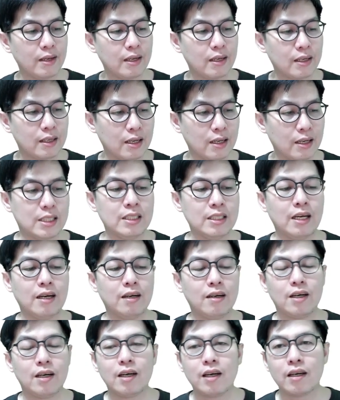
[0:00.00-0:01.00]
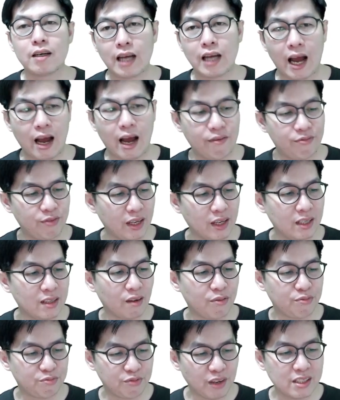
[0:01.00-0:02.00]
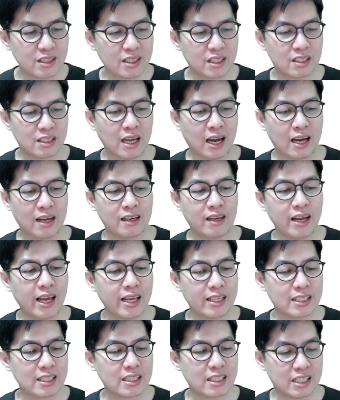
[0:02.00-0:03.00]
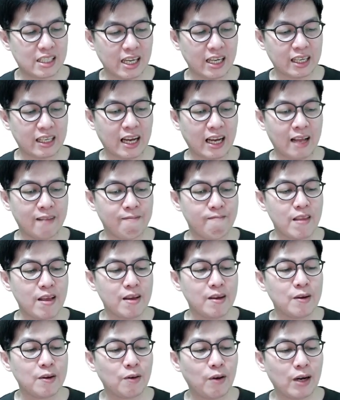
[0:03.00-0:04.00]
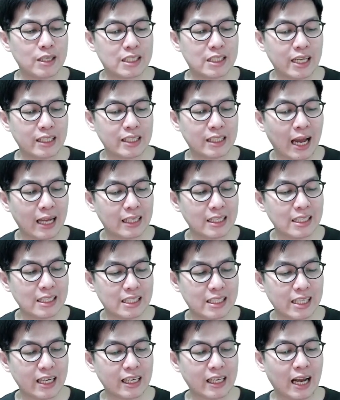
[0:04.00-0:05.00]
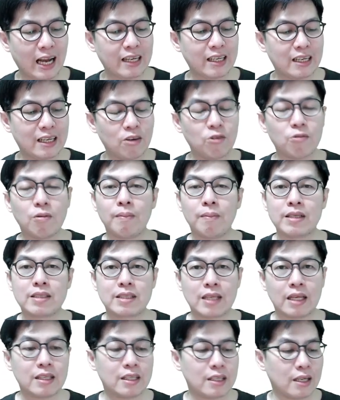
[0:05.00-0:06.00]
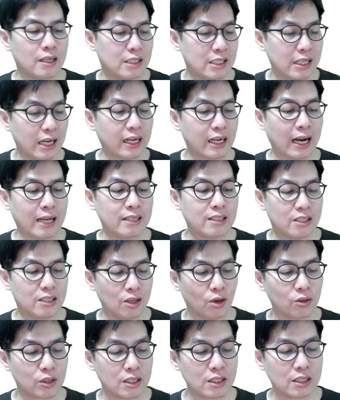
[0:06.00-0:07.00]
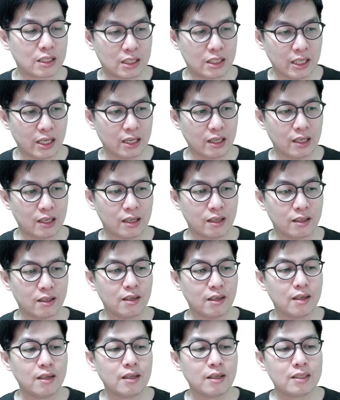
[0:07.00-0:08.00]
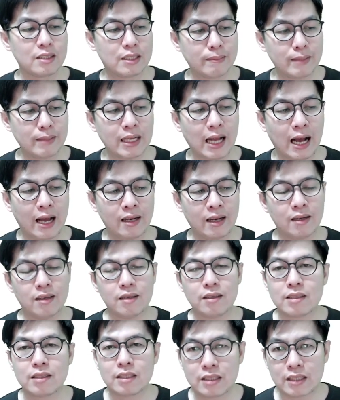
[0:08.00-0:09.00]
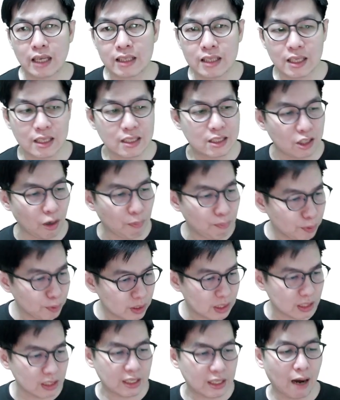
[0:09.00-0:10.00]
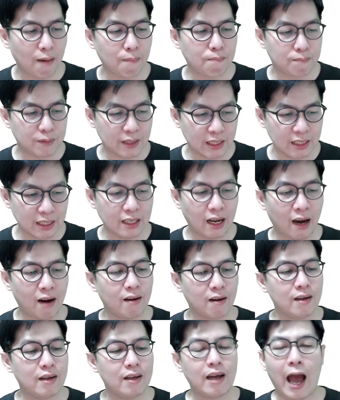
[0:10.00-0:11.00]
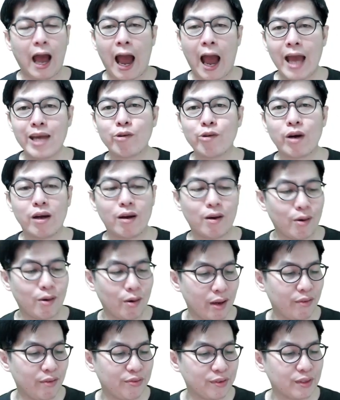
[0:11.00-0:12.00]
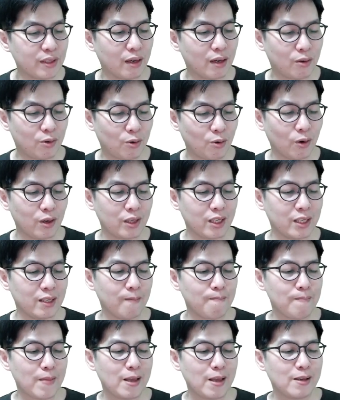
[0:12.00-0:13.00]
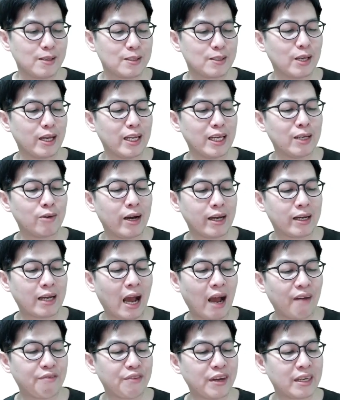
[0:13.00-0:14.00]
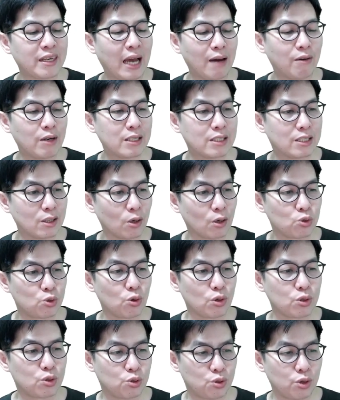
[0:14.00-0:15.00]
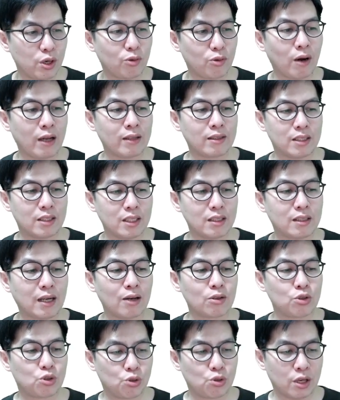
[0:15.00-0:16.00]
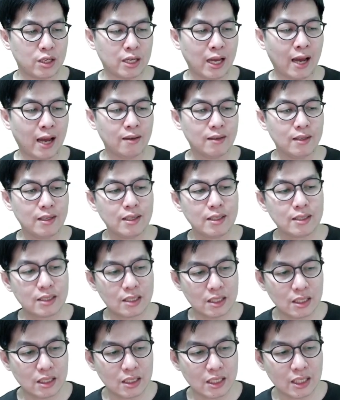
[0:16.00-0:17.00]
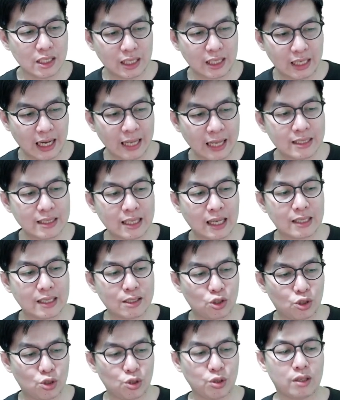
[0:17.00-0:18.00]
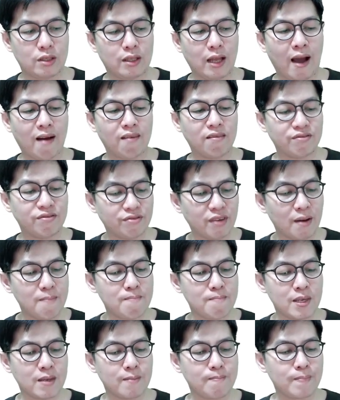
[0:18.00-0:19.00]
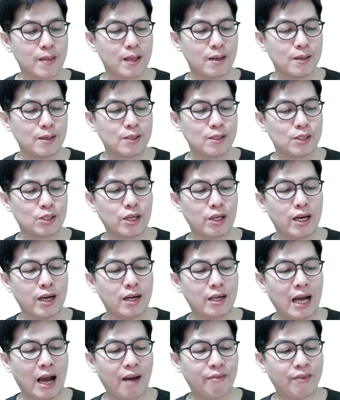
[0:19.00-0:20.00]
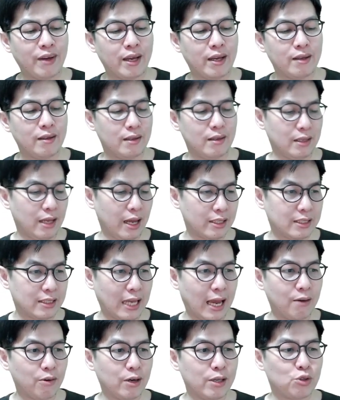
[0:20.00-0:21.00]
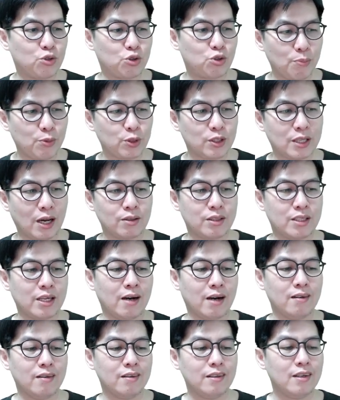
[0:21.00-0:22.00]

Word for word: 可是呢，咖啡因的分子啊，类似腺苷，会直接代替腺苷跟我们身体的腺苷受体结合。这么一来呢，身体就不知道疲劳，还以为恢复了活力。所以，另外，咖啡因还会收缩血管，提高血压。刺激肝脏的血糖分泌，所以喝咖啡，哎，才会睡不着觉。